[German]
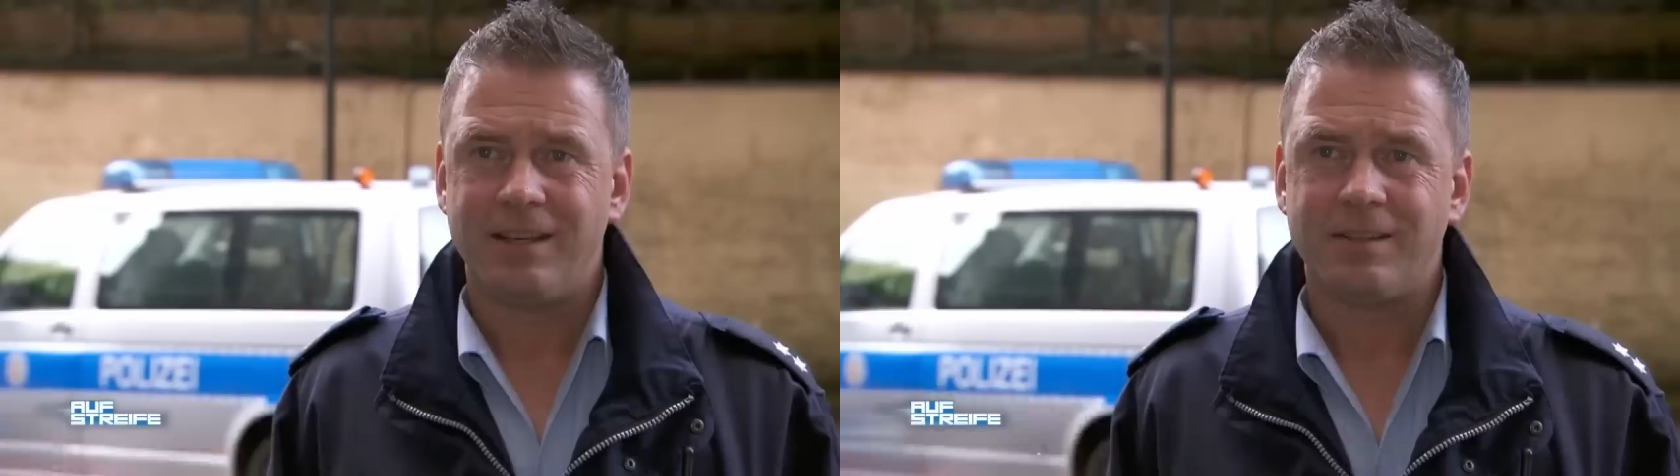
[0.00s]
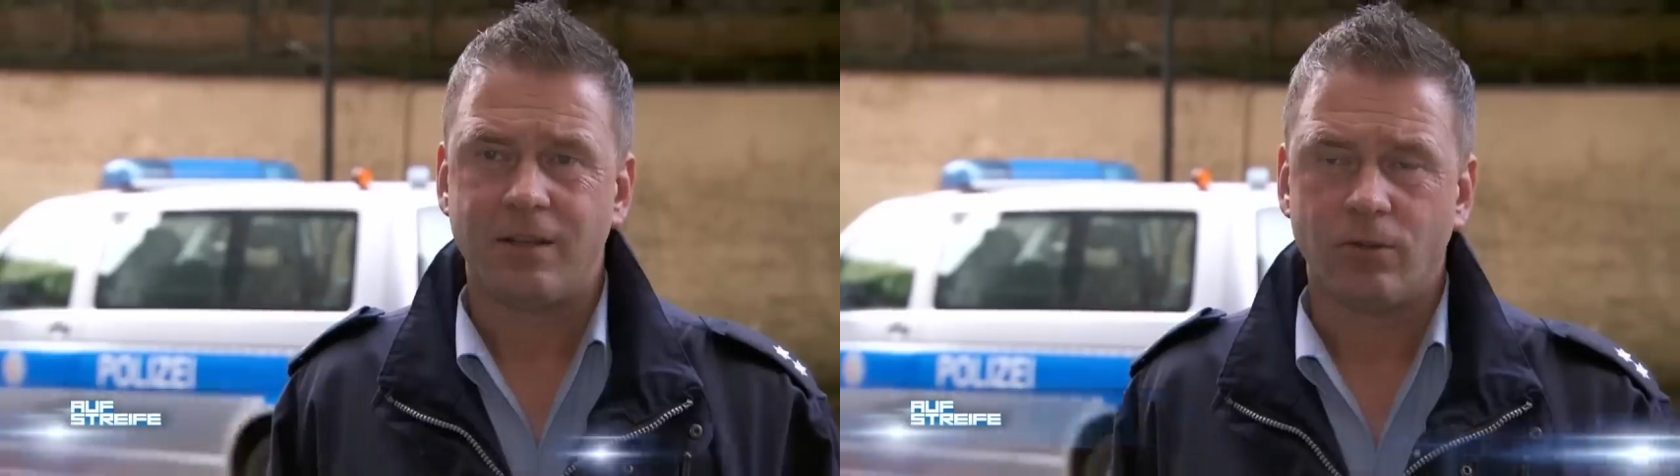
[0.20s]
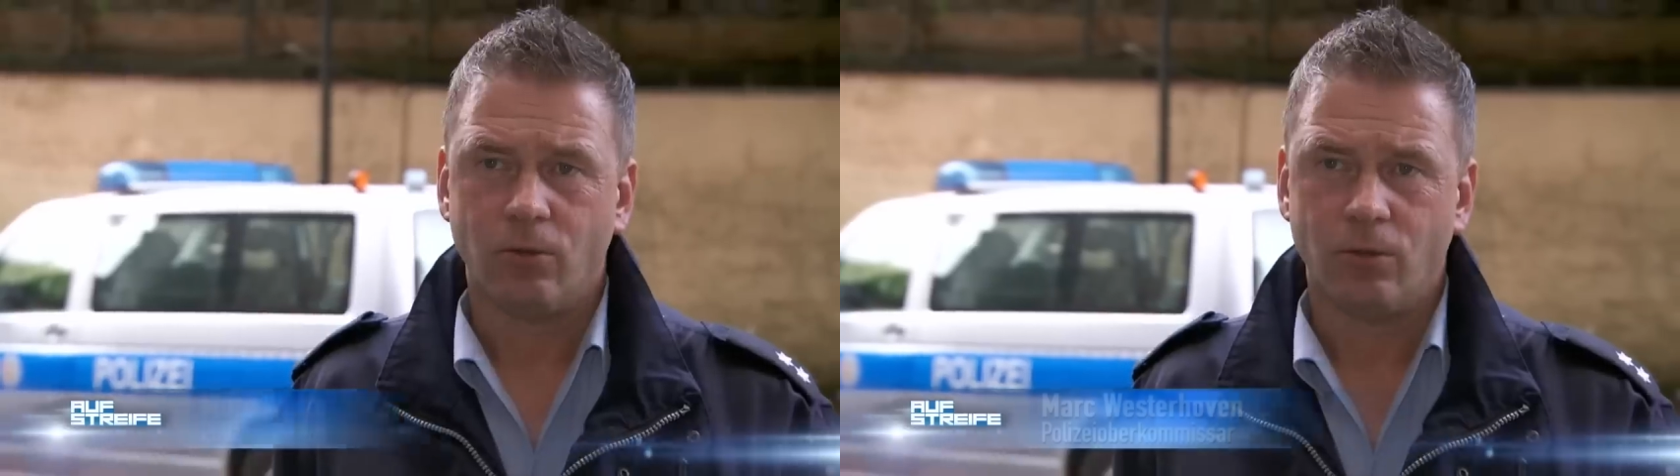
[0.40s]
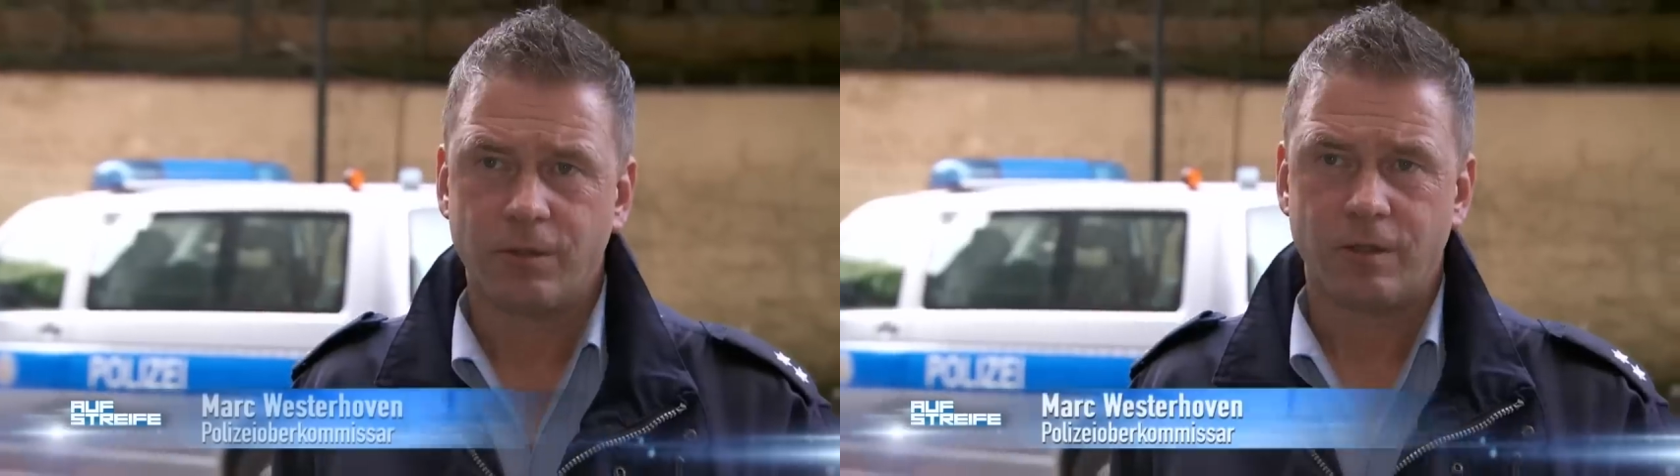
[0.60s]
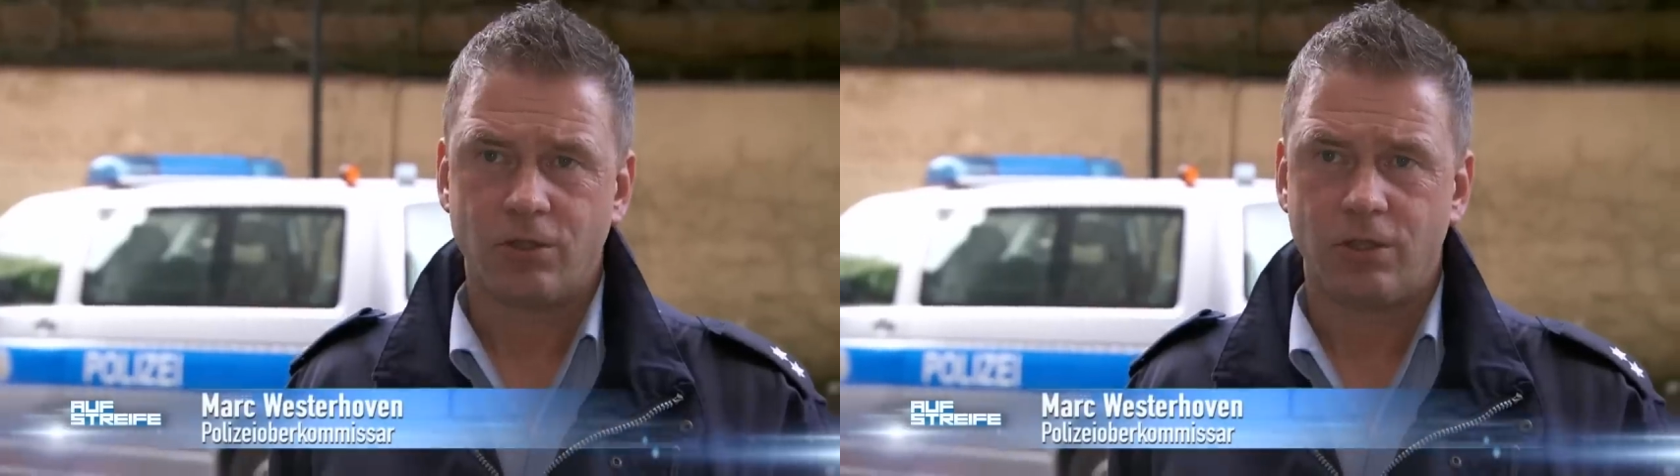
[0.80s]
sehr groß
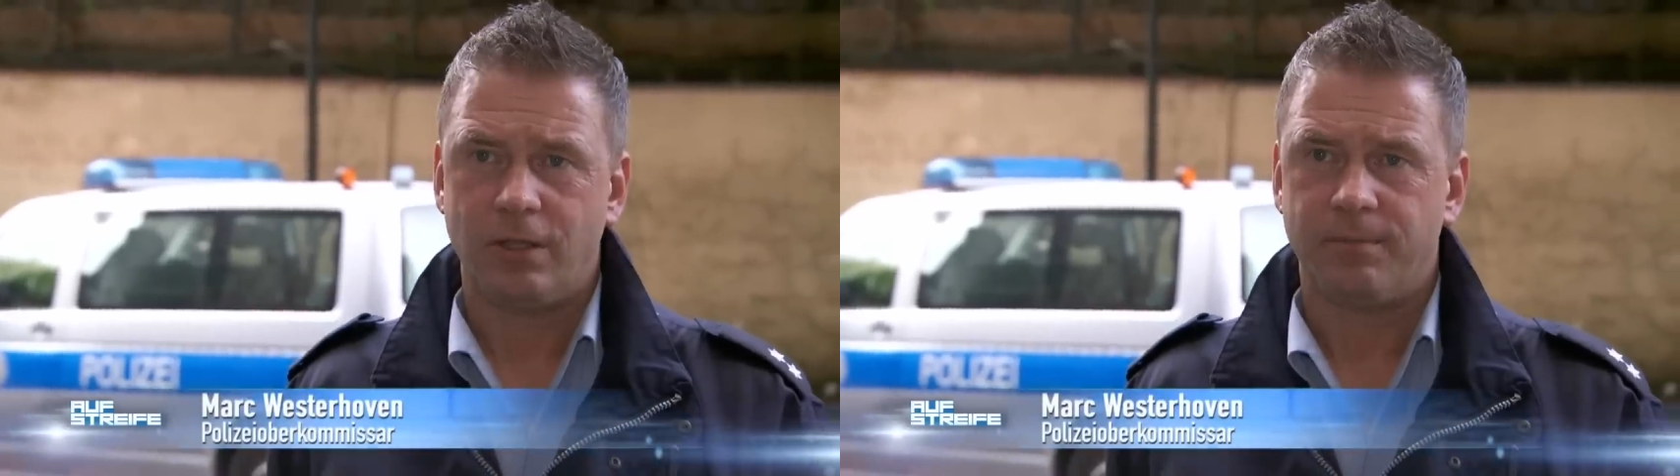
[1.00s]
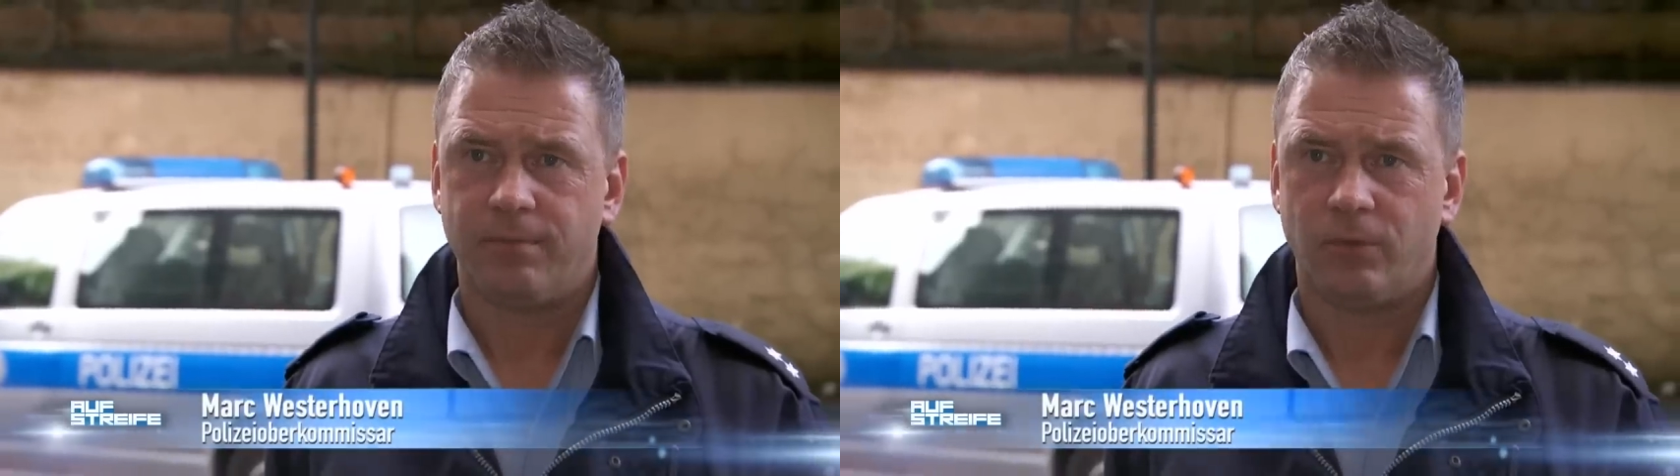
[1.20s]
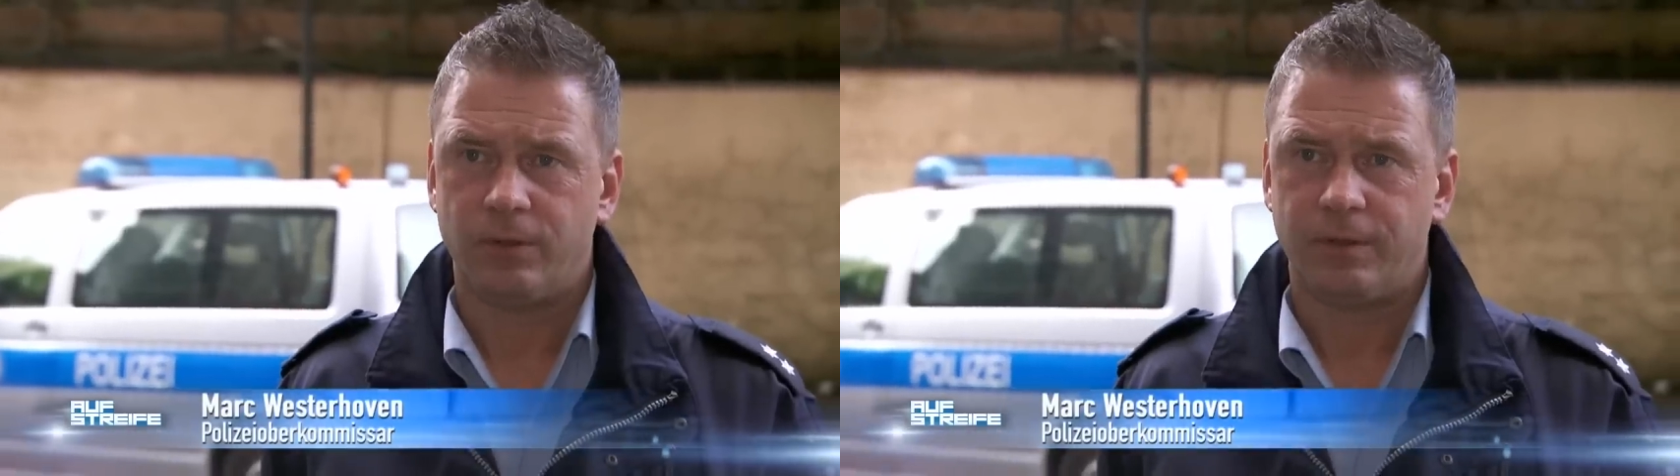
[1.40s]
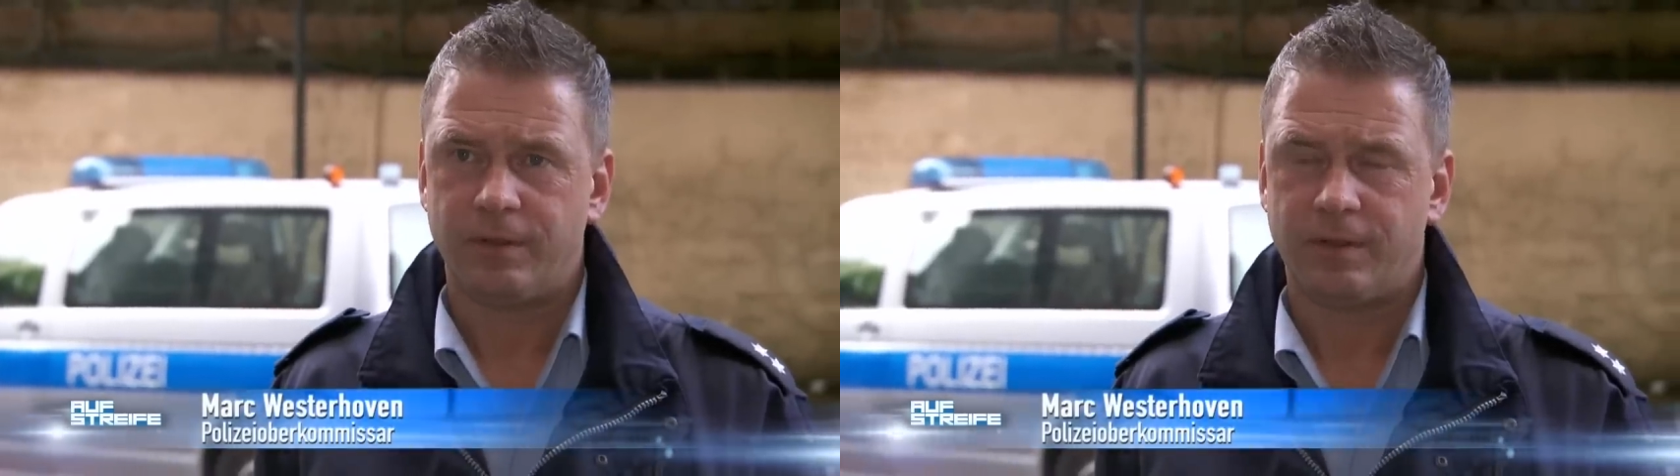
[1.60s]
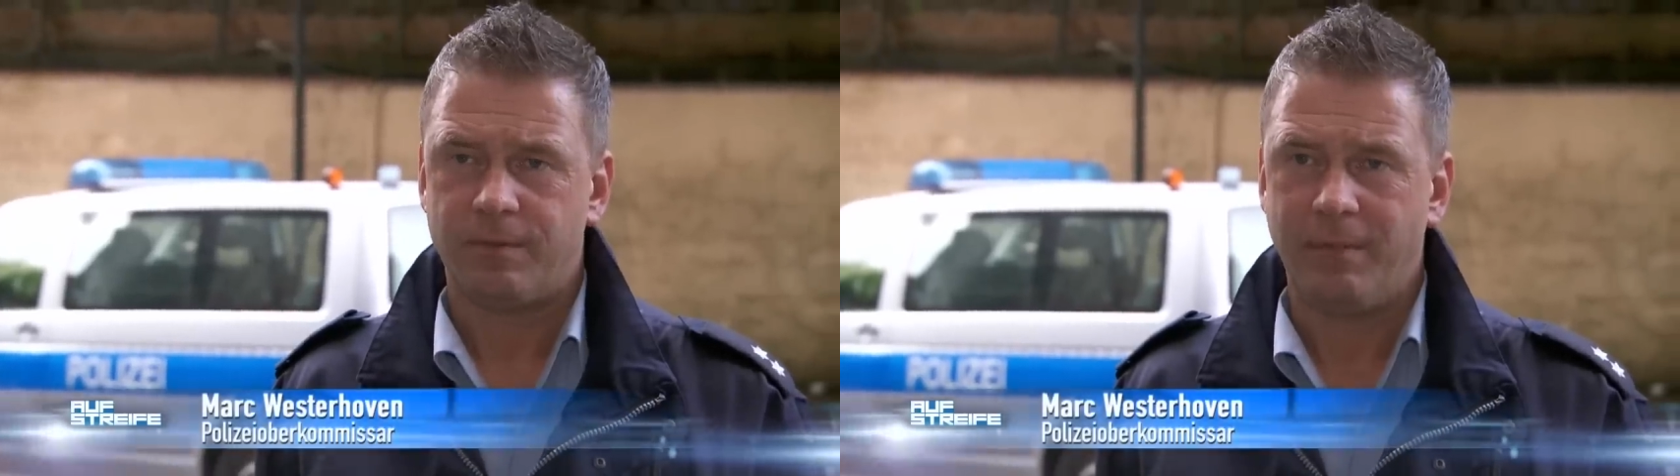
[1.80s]
geschrieben und
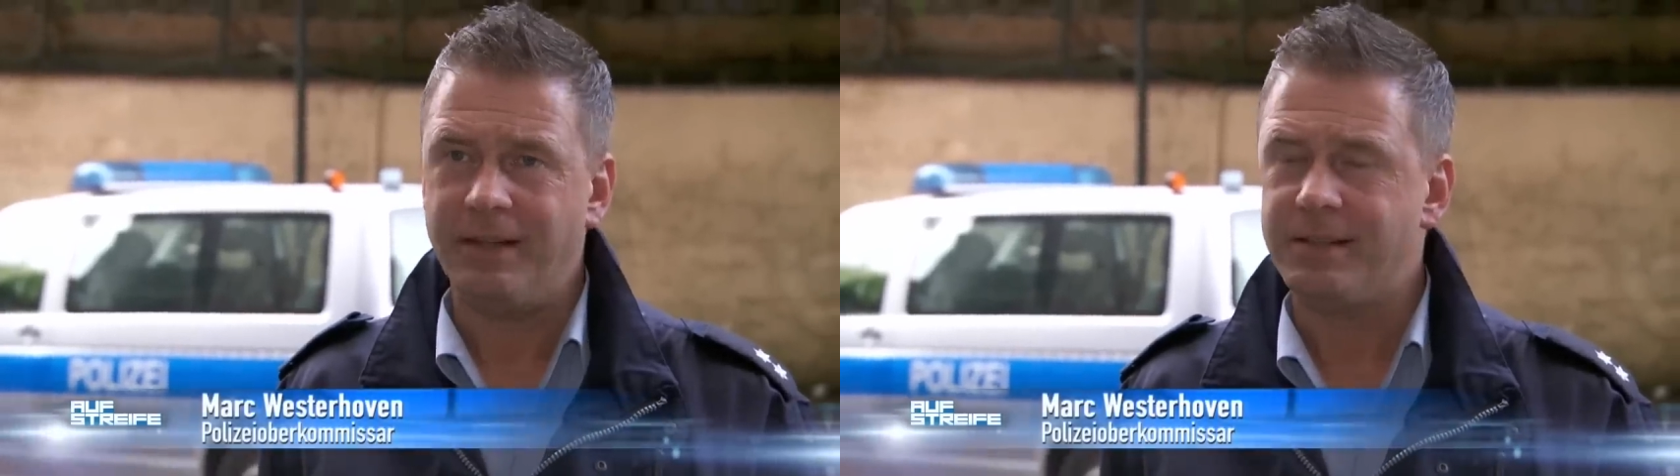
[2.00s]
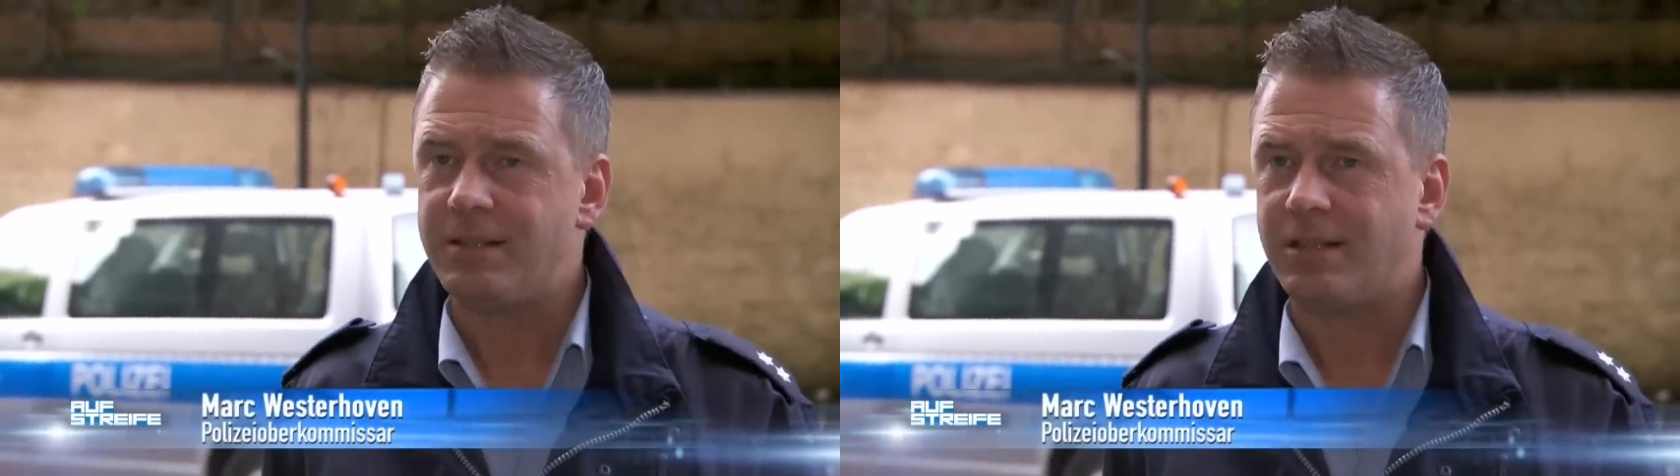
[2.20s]
es melden sich